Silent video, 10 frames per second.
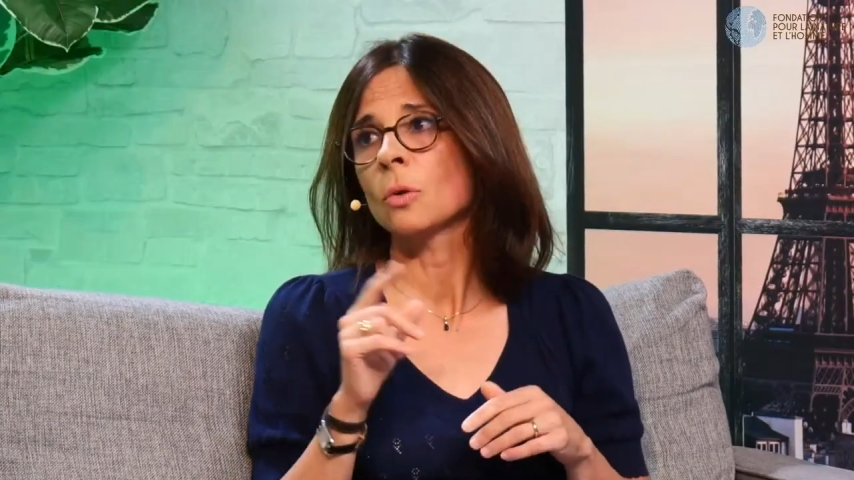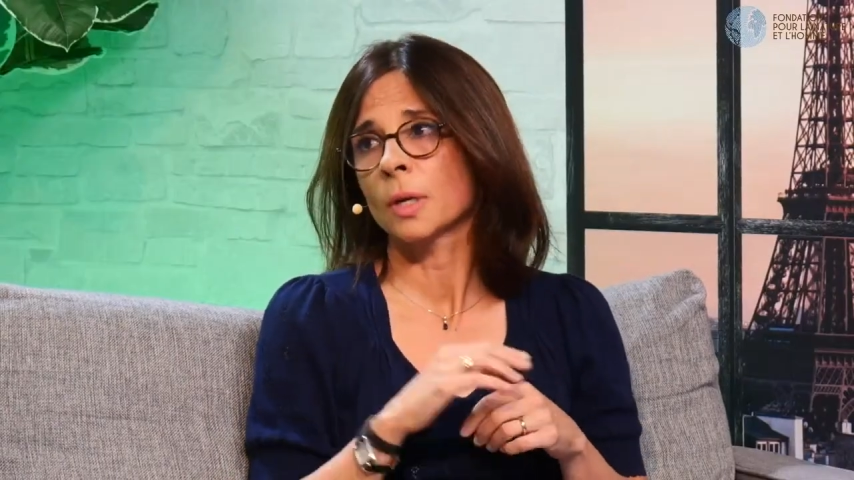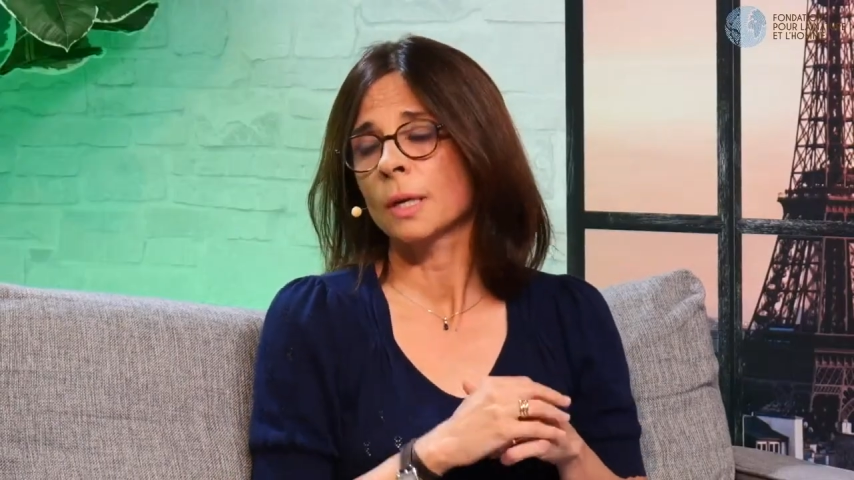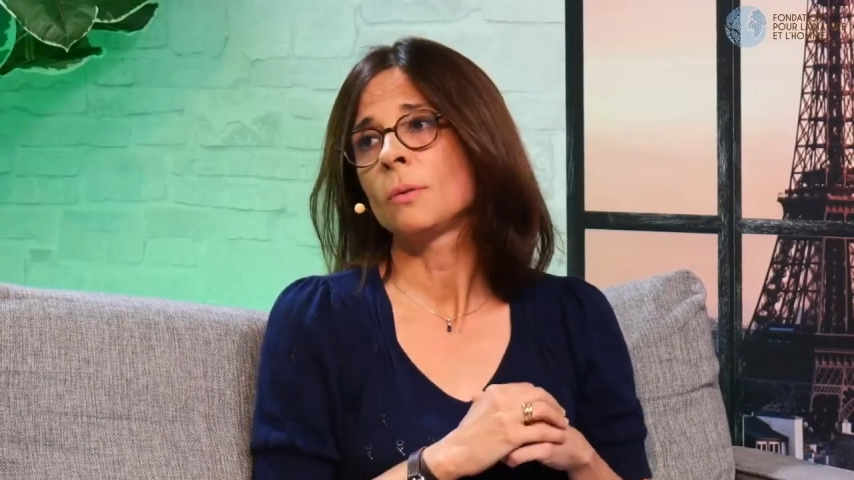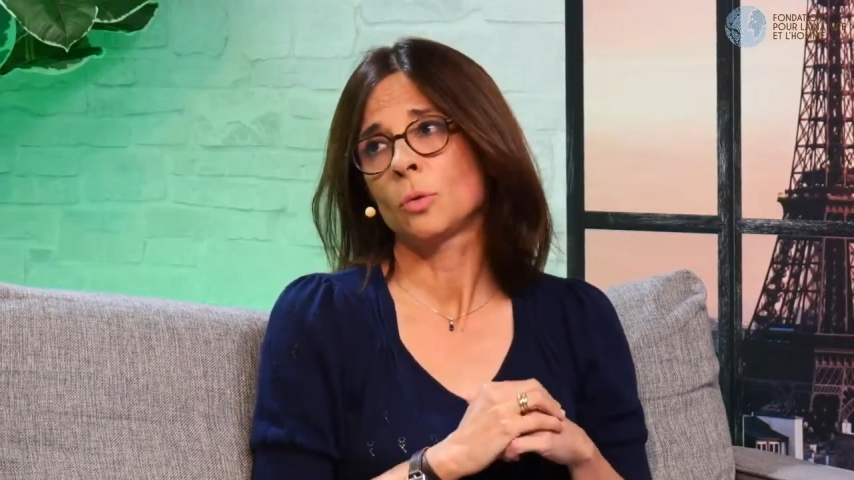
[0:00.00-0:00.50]
Dans le
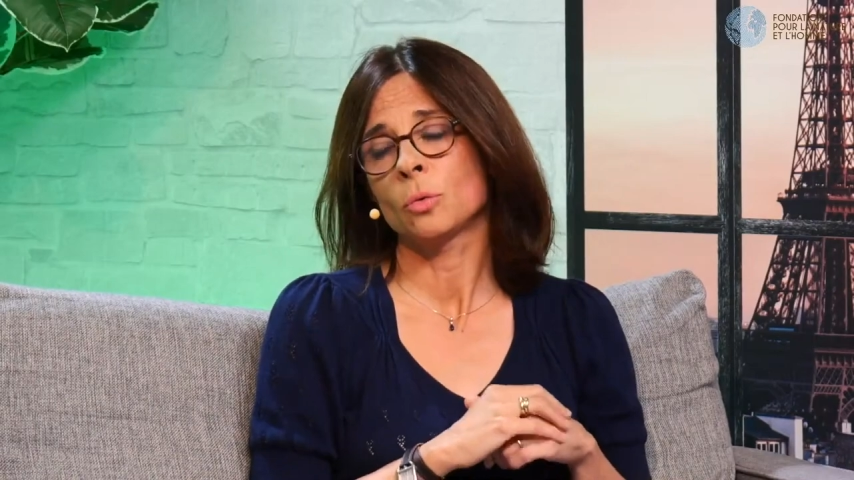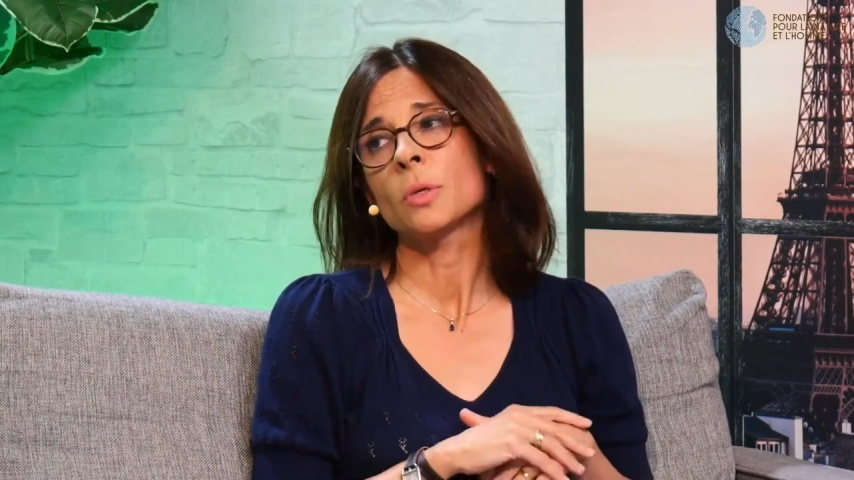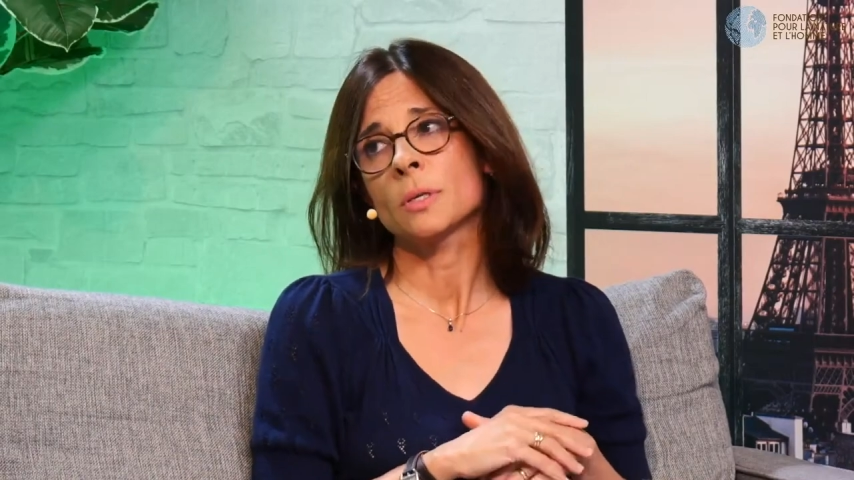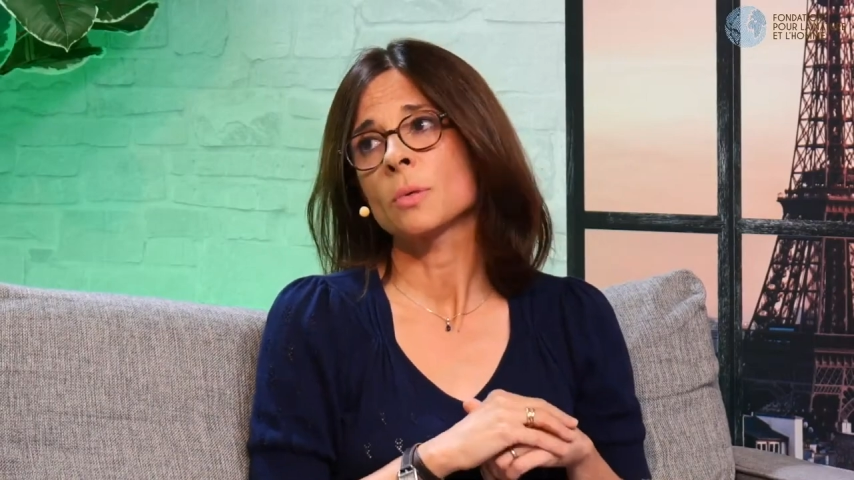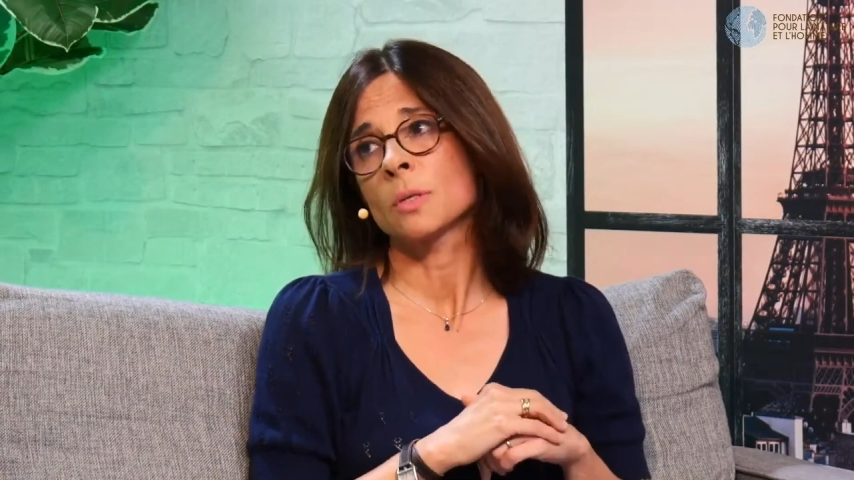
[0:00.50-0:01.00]
cas de
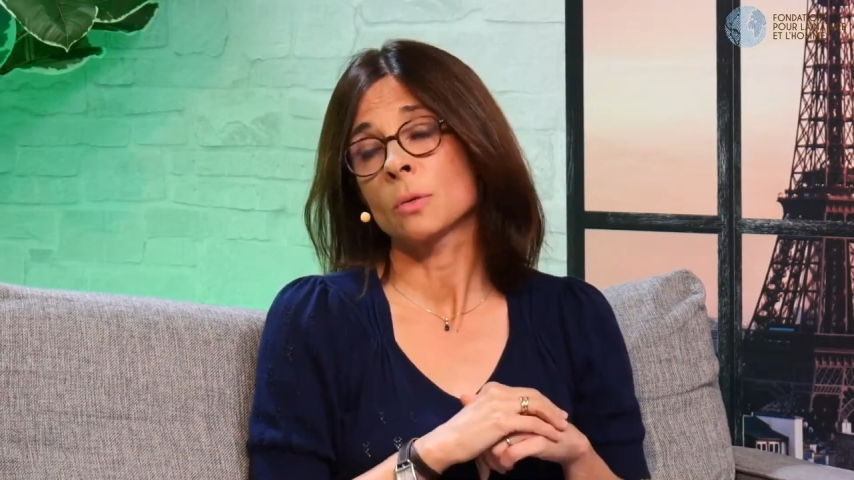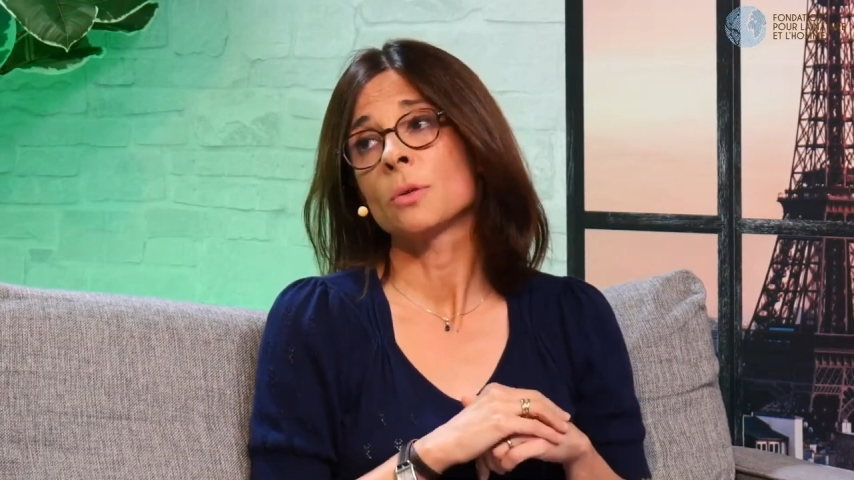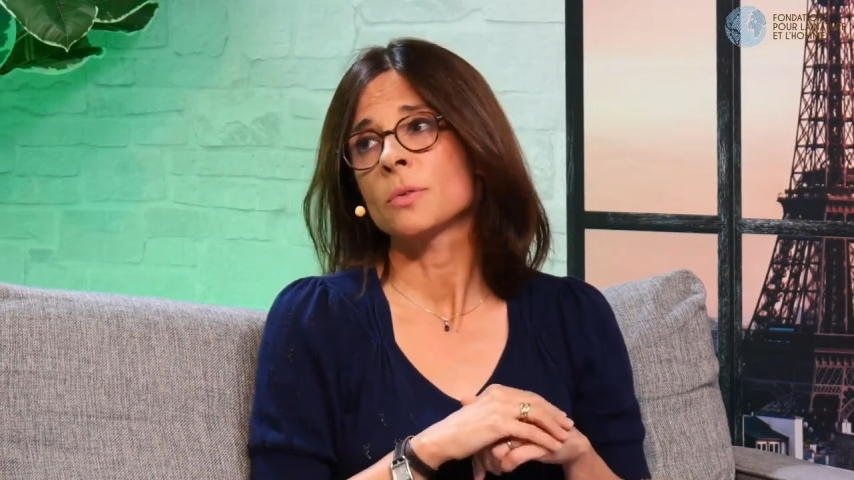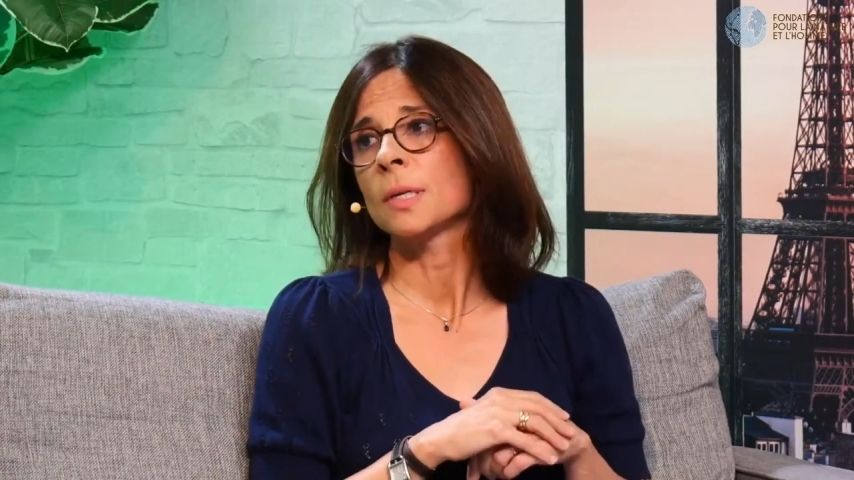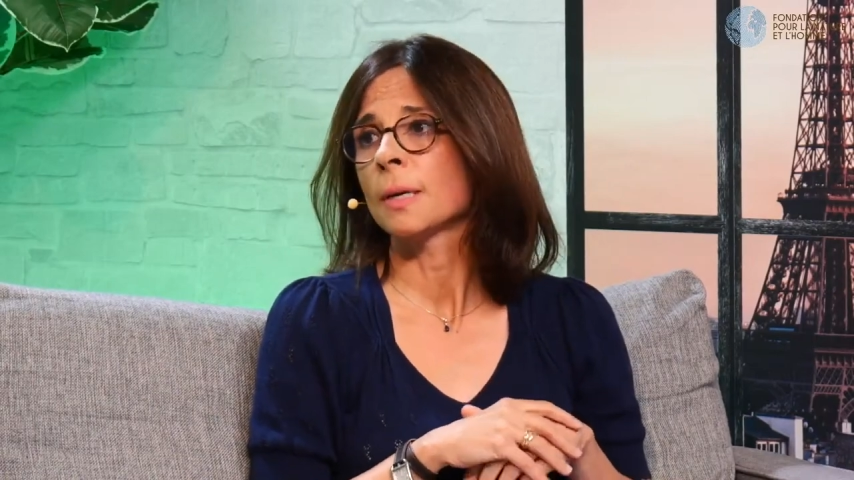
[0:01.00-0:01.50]
l'autoroute
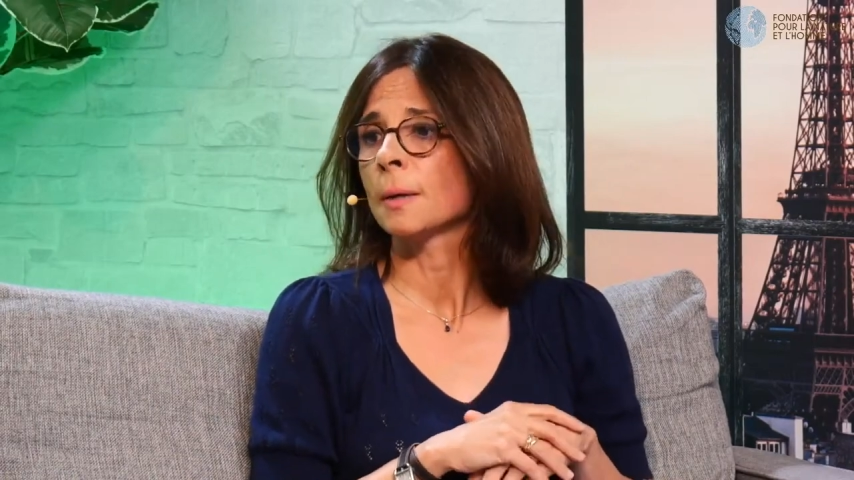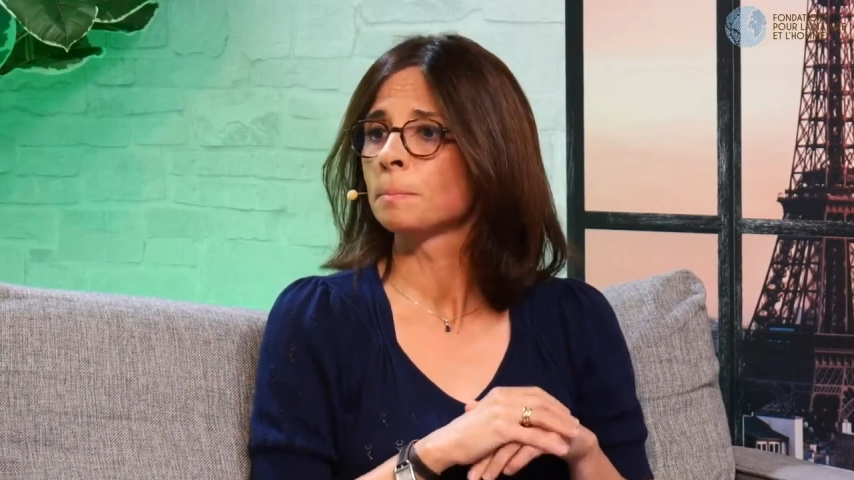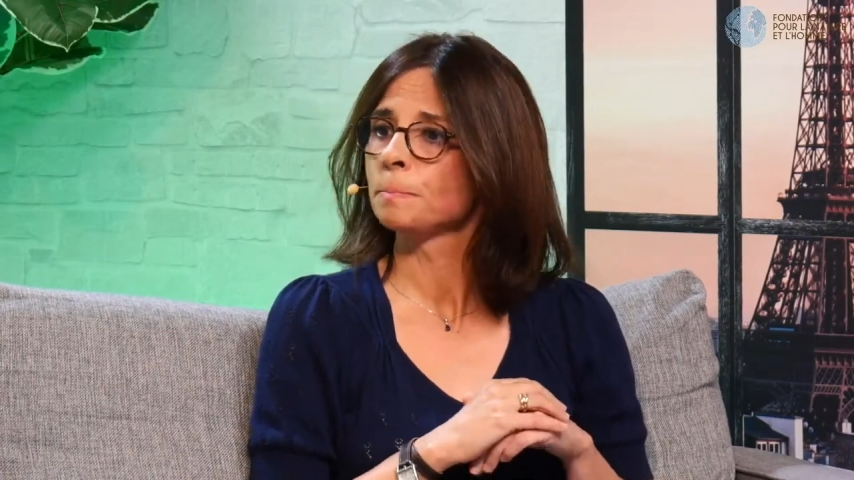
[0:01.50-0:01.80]
A69, c'est le cas. je